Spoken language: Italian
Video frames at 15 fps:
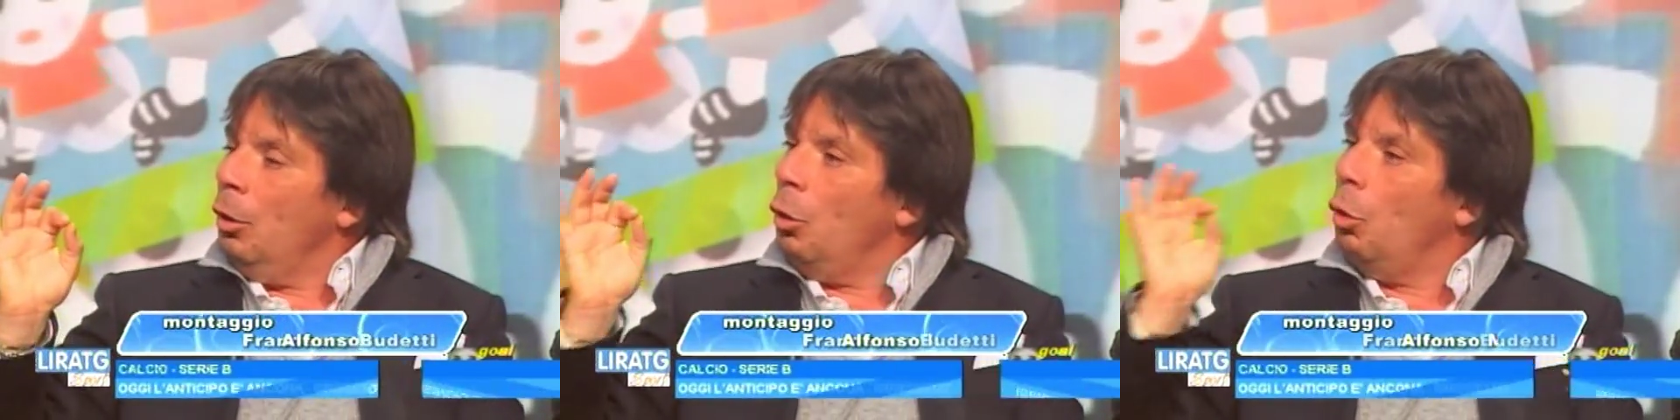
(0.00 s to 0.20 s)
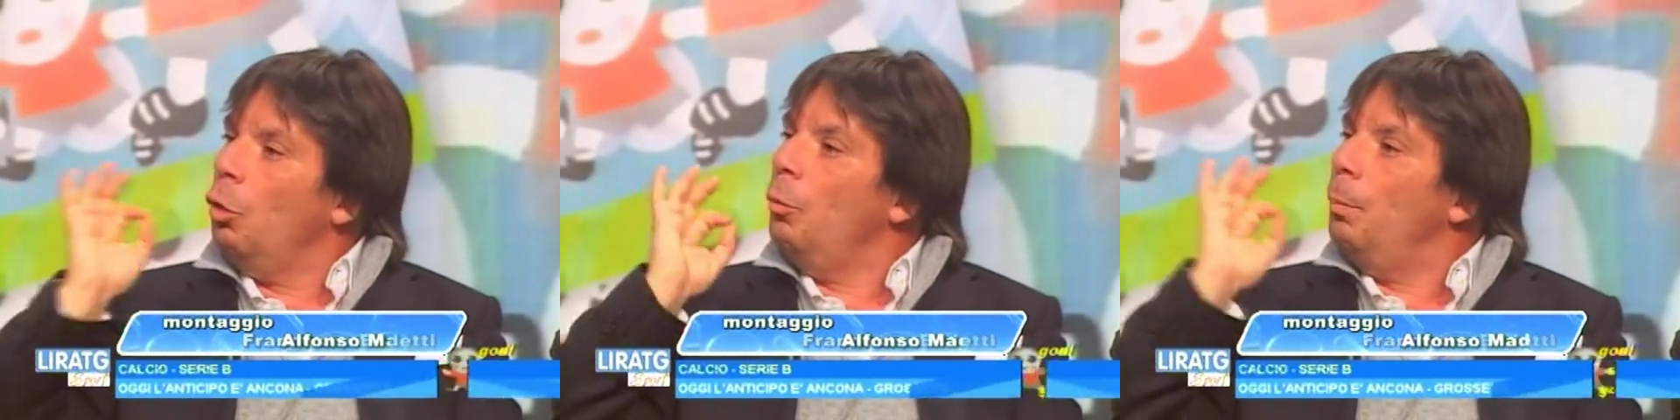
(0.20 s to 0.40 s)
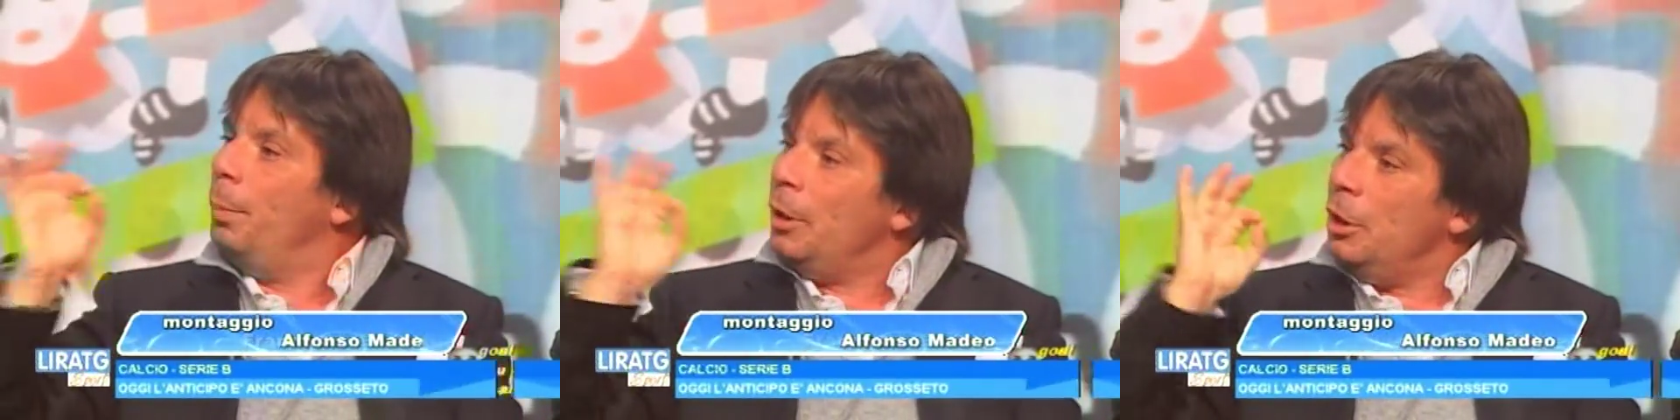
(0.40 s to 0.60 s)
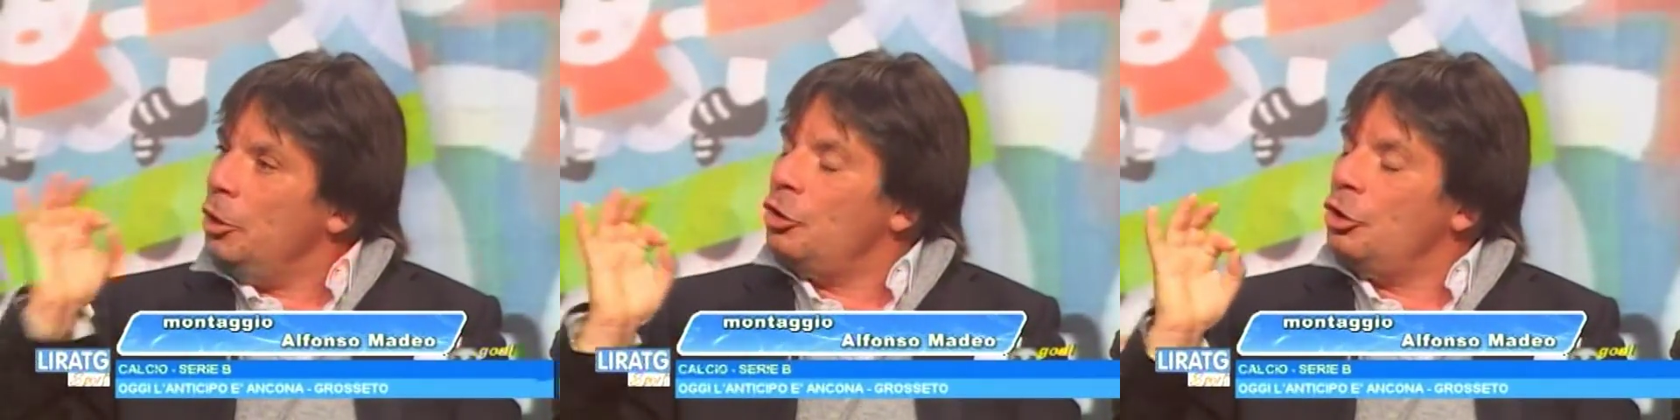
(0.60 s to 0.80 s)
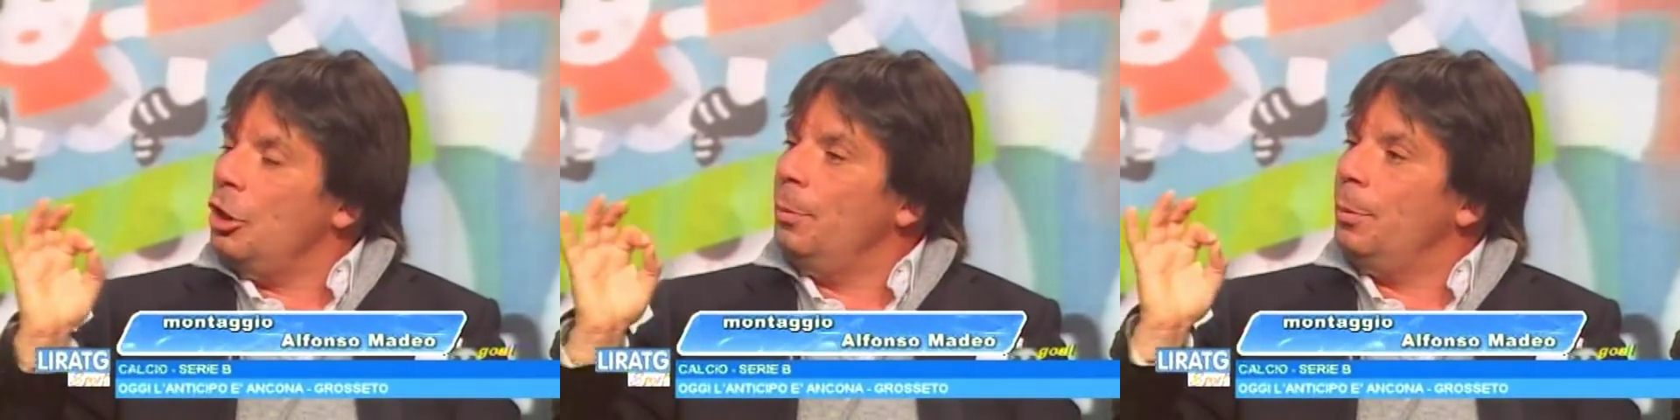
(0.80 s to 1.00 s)
col
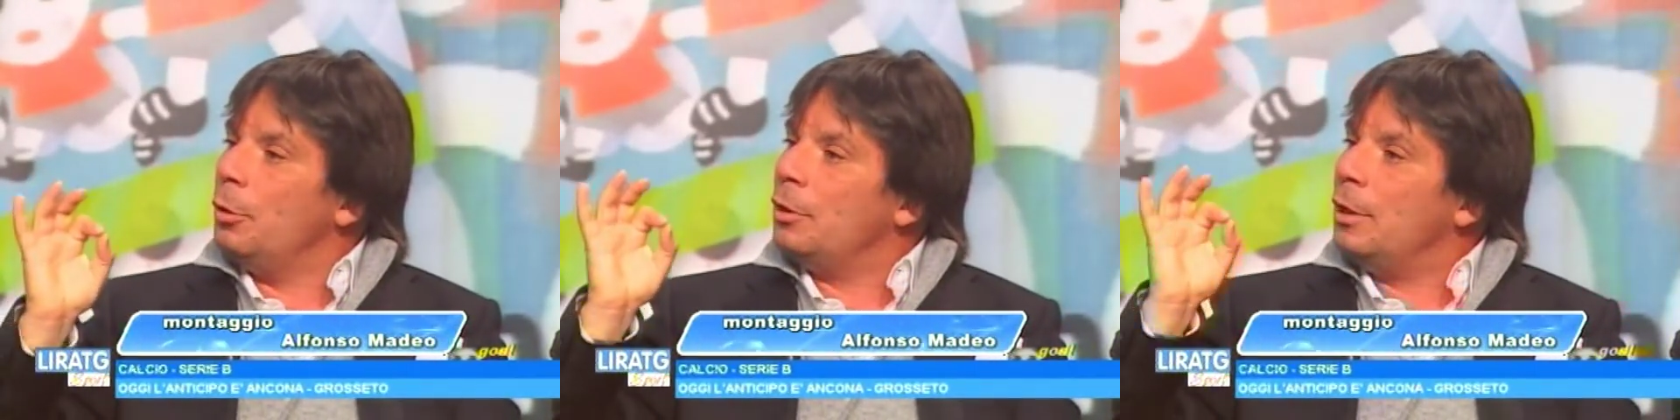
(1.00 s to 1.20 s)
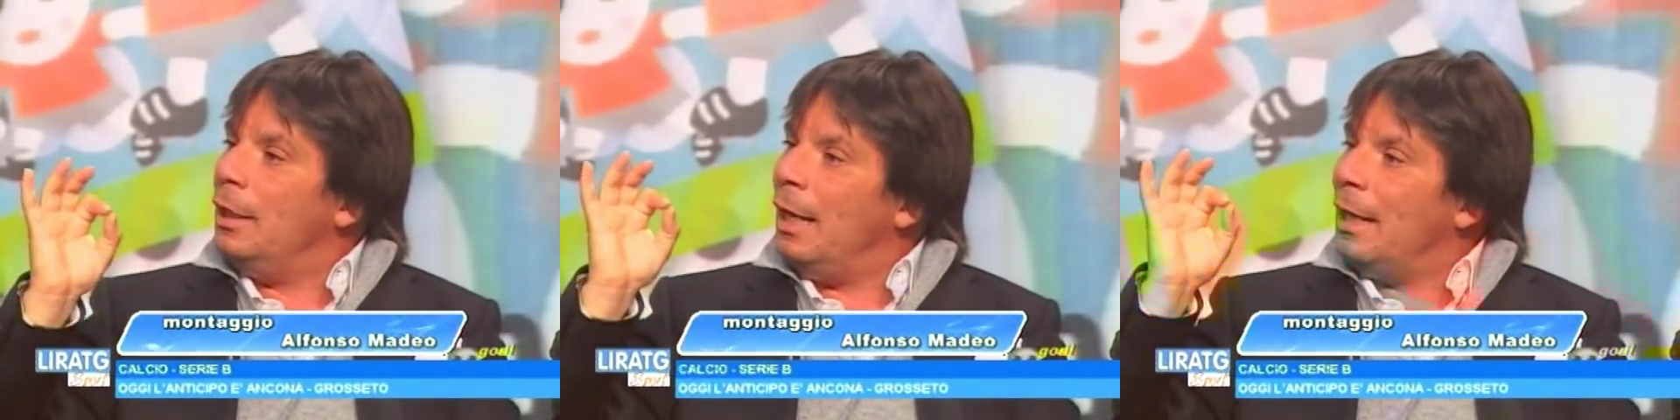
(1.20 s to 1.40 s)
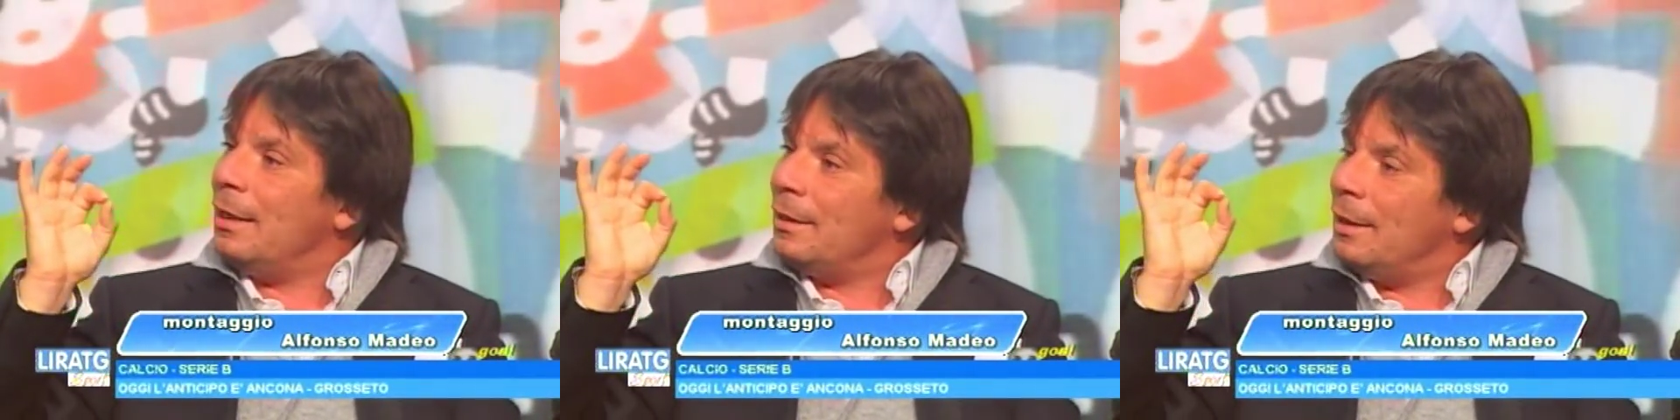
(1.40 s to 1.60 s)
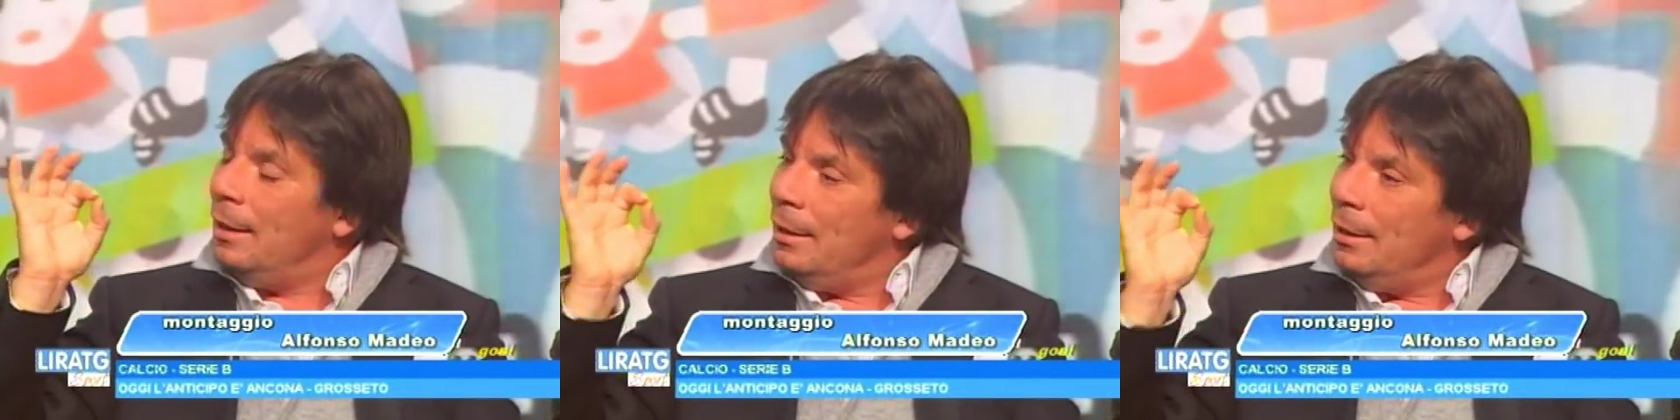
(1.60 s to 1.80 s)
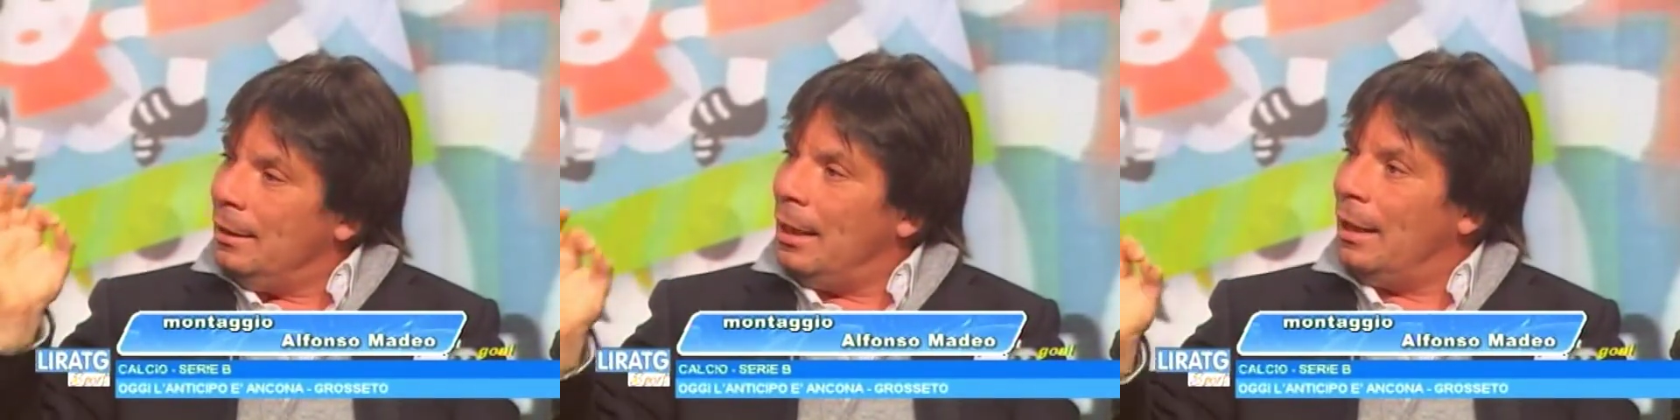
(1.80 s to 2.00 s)
principio se la
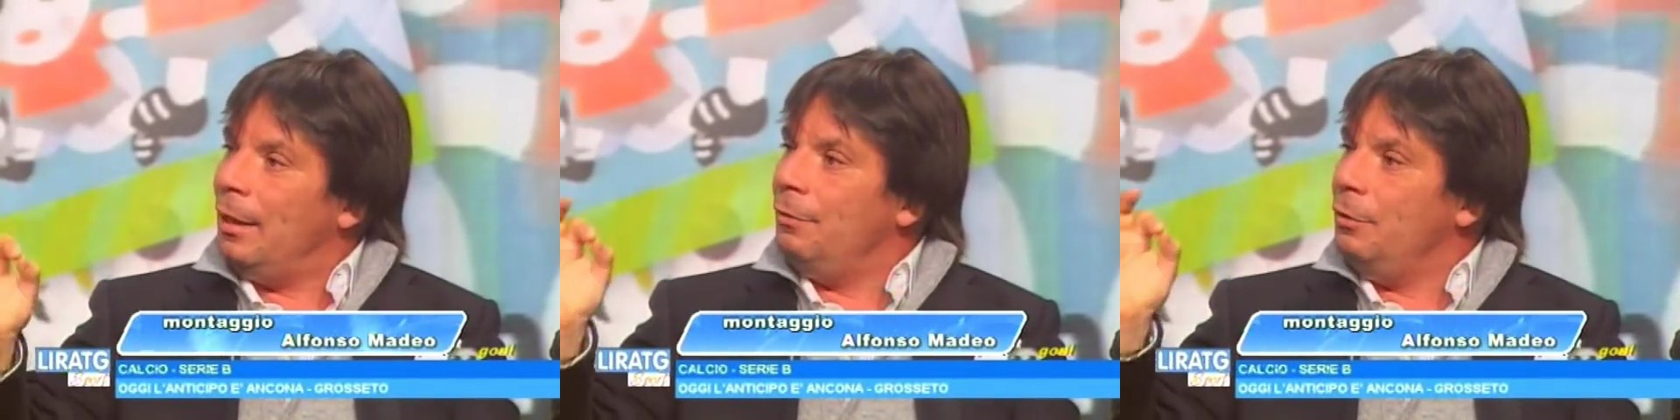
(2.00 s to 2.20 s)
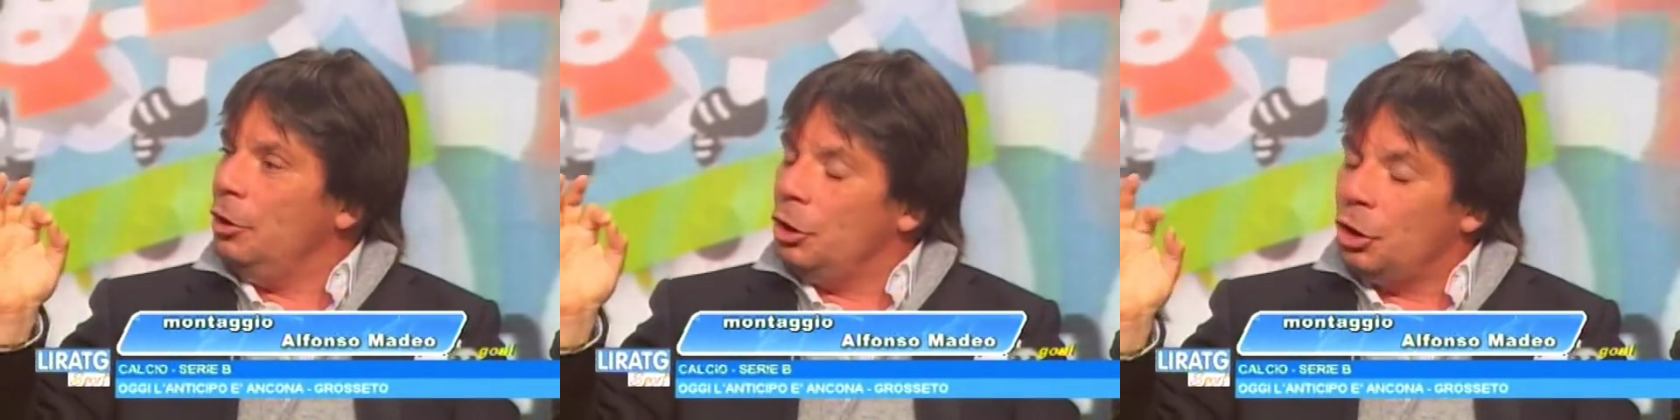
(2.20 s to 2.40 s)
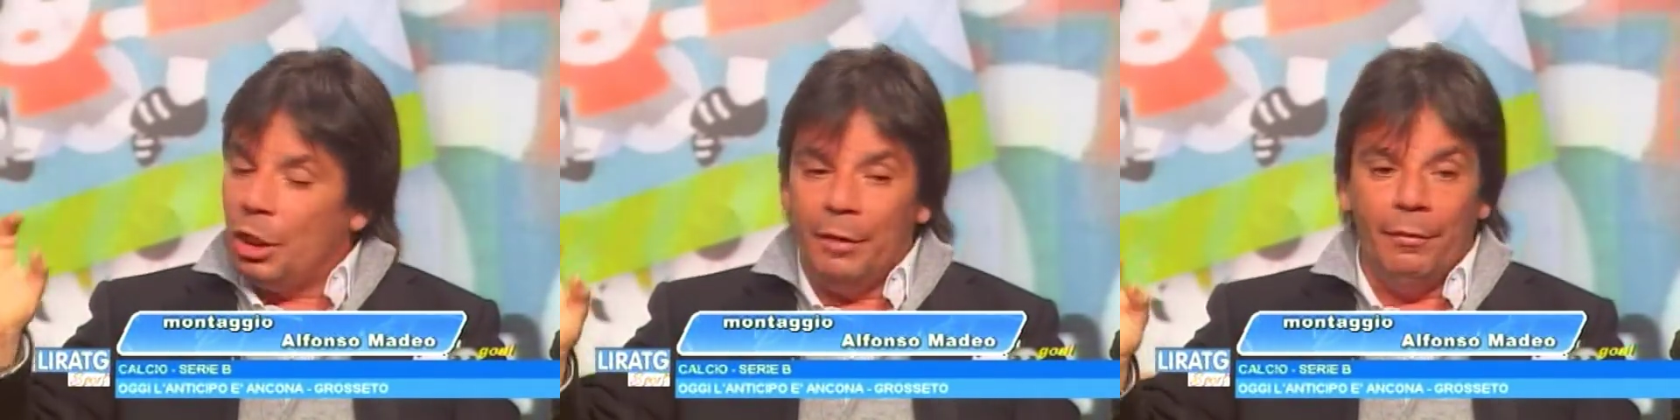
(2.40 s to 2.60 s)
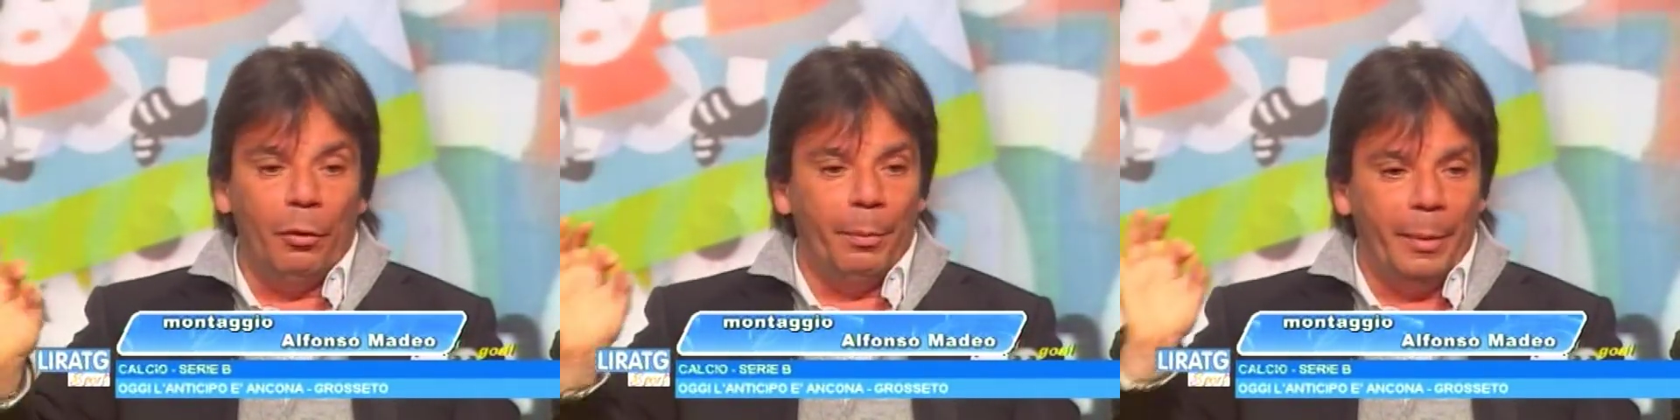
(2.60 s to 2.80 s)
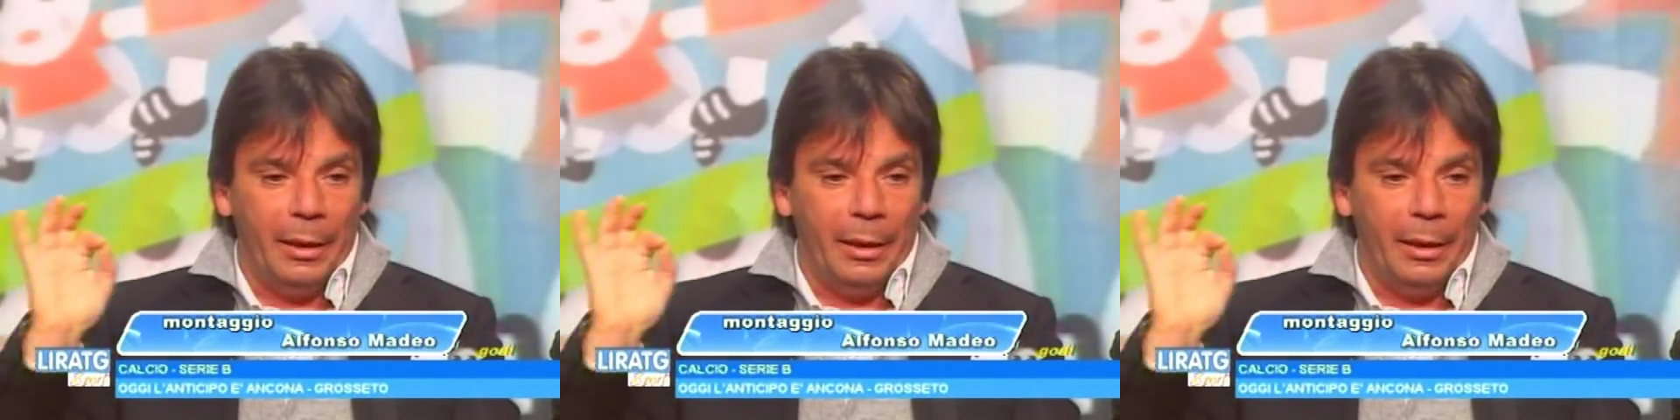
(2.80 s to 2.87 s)
Salernitana vinceva o